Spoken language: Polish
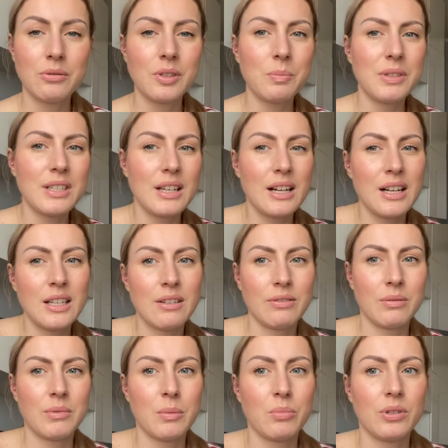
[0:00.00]
Specjalnie
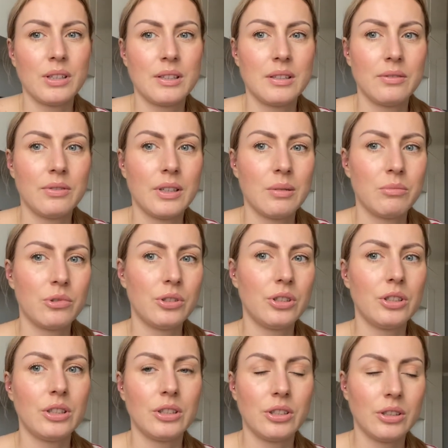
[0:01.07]
Wam nie pokazywałam już
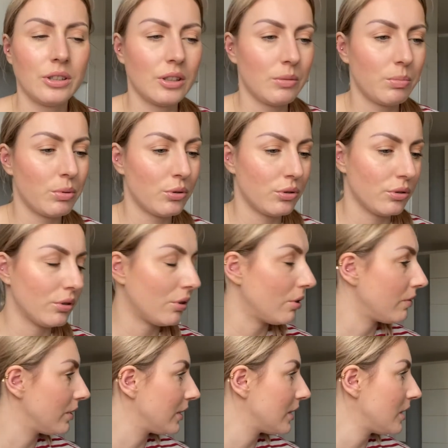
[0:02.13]
dzisiaj żadnych
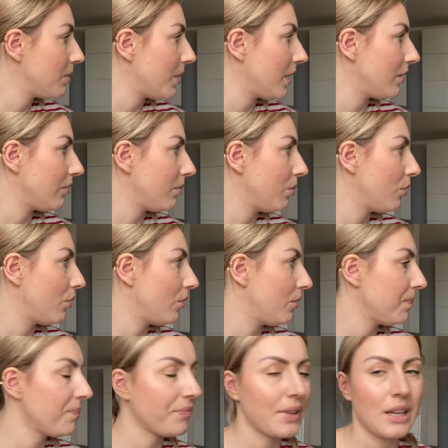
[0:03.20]
porządkowych spraw, bo